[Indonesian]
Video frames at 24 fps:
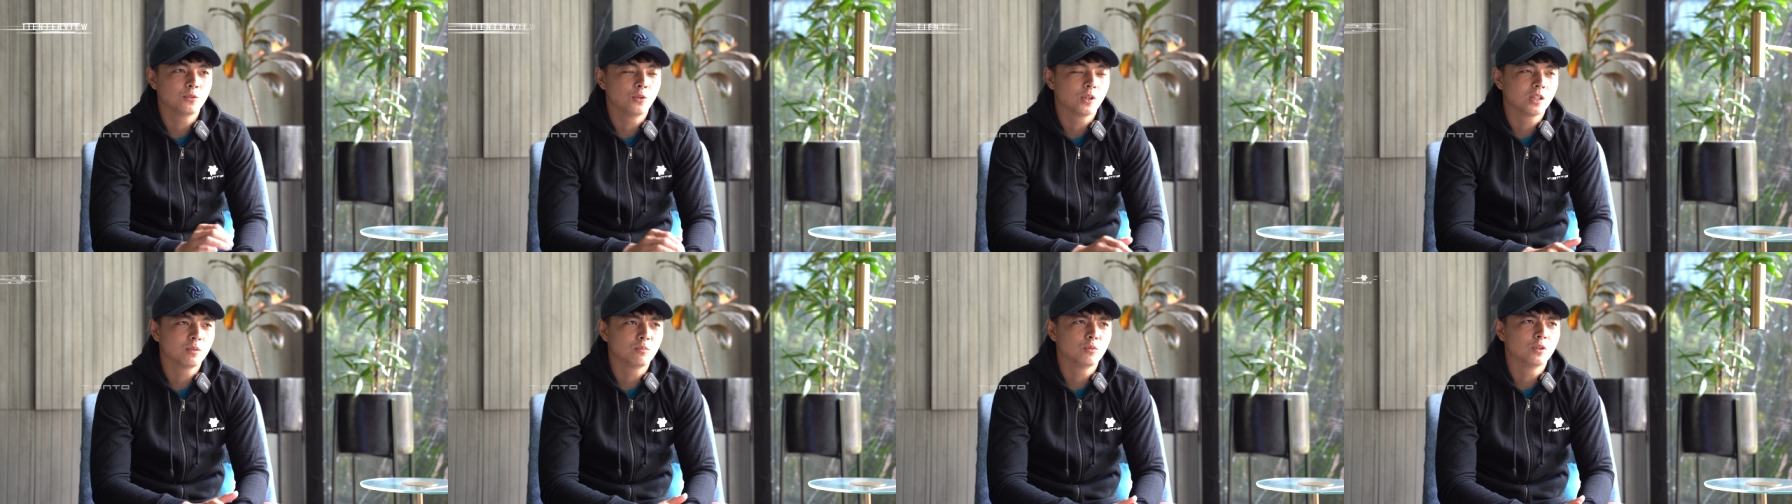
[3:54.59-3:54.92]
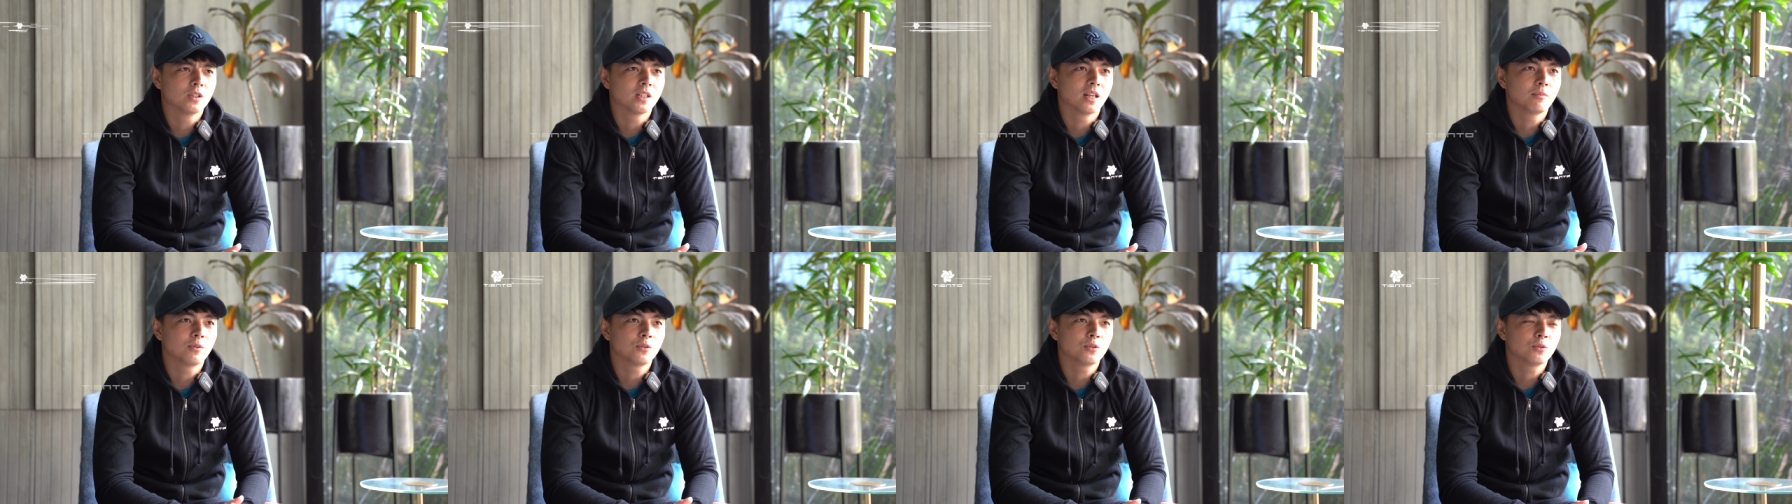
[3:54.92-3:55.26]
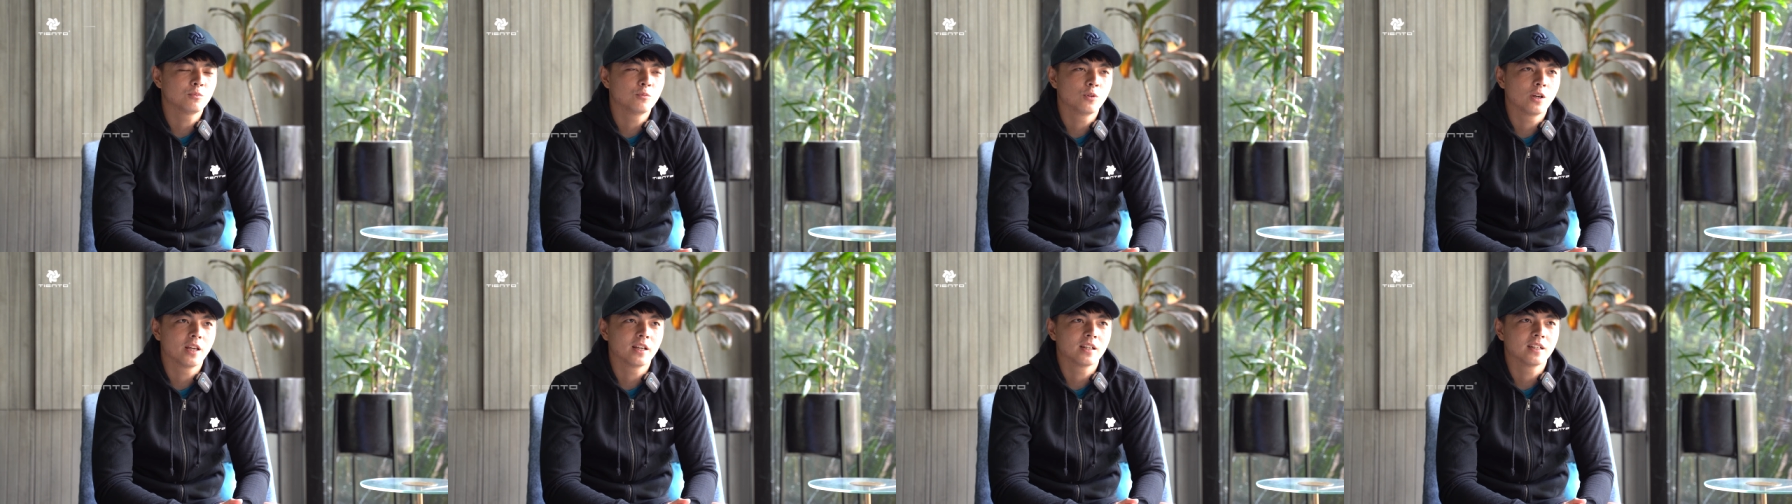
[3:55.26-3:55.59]
2006 itu
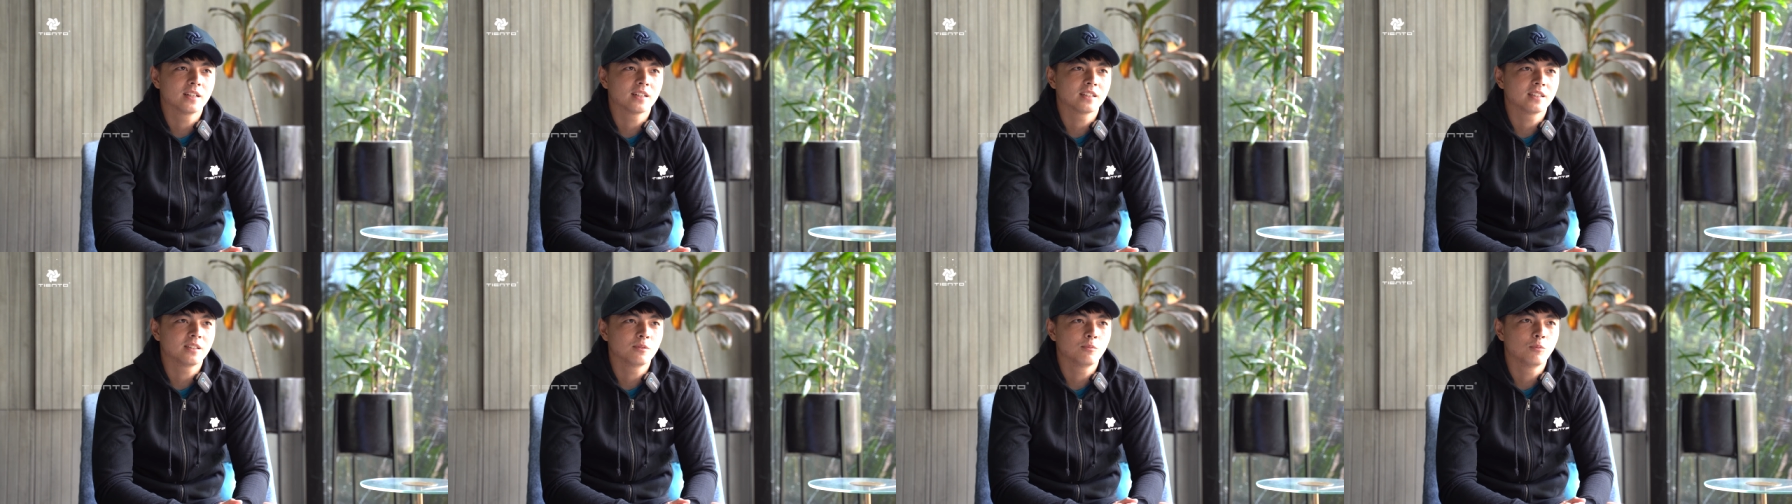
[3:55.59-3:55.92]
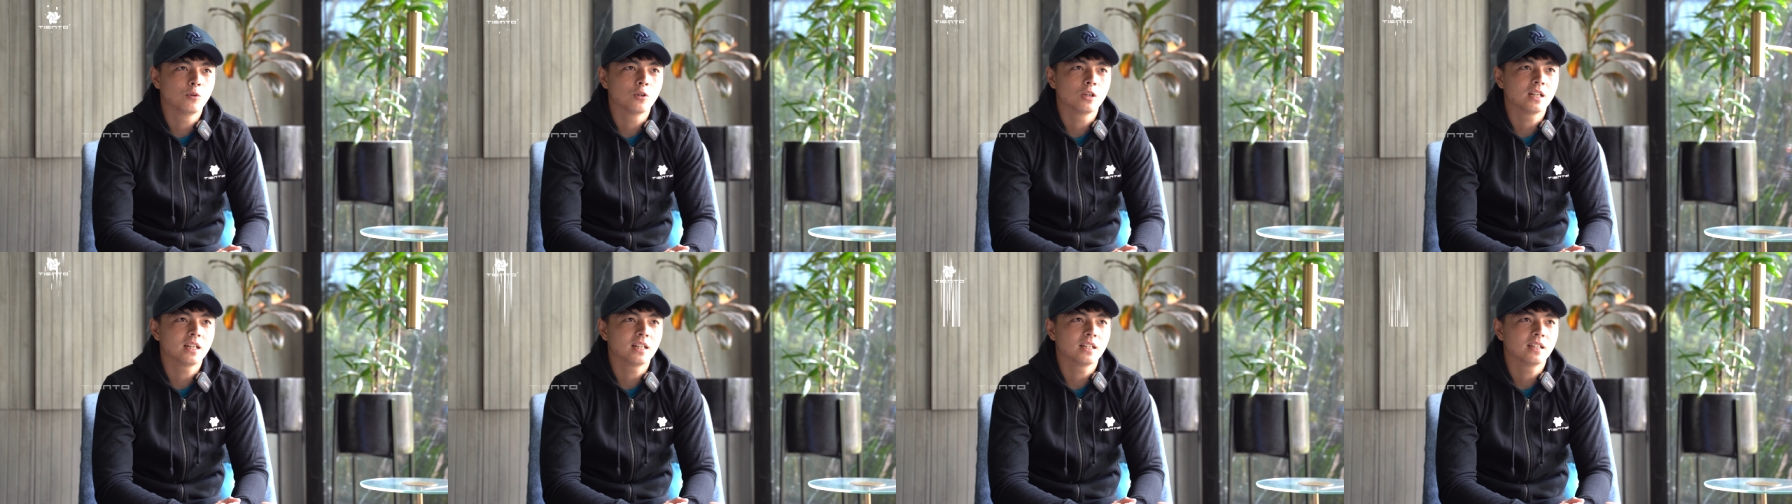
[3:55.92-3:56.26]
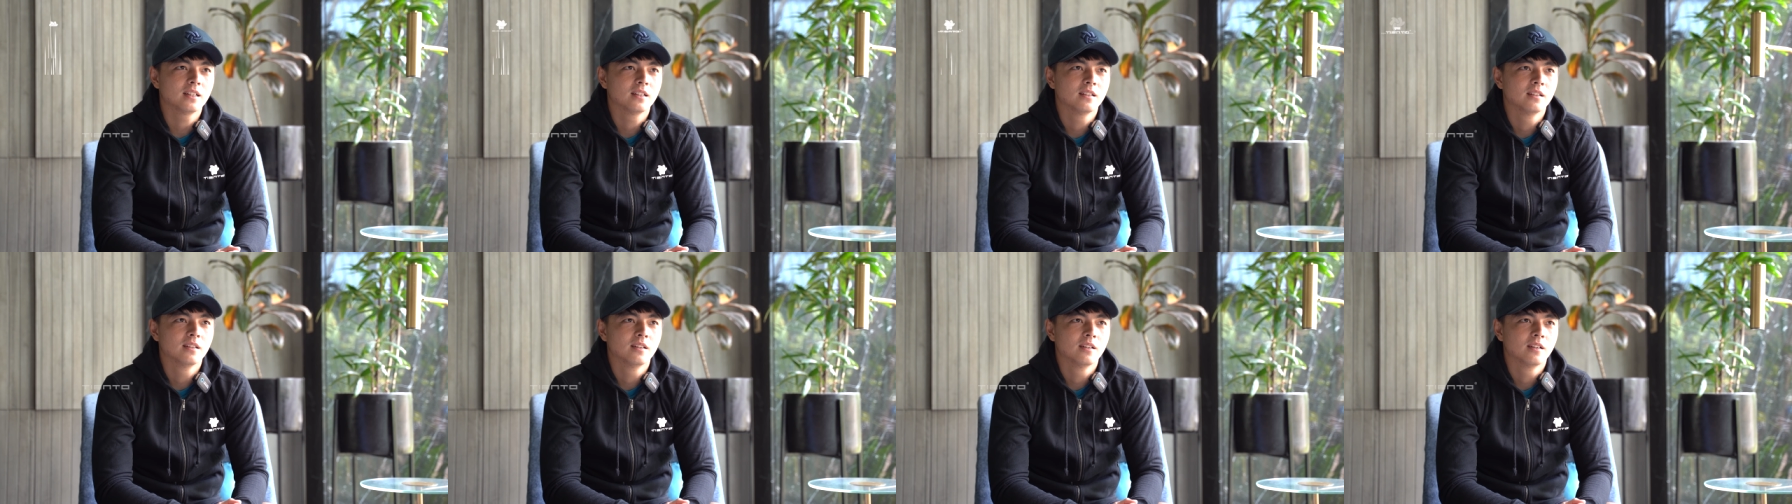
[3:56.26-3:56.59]
mulai ngerti bola